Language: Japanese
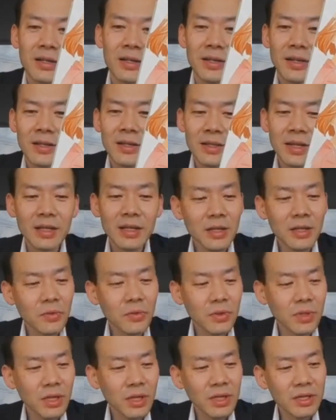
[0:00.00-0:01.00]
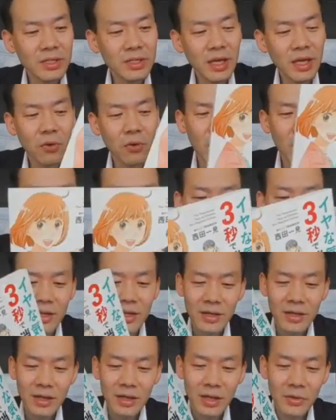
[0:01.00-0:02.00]
何かといったらですねこれ
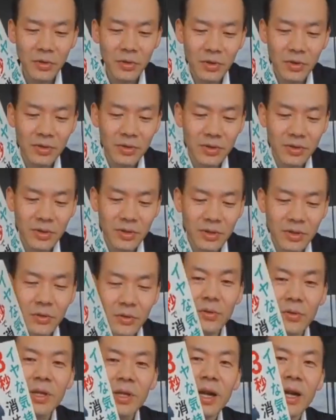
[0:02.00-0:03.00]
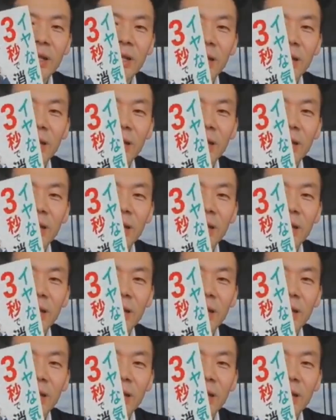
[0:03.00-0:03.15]
この中に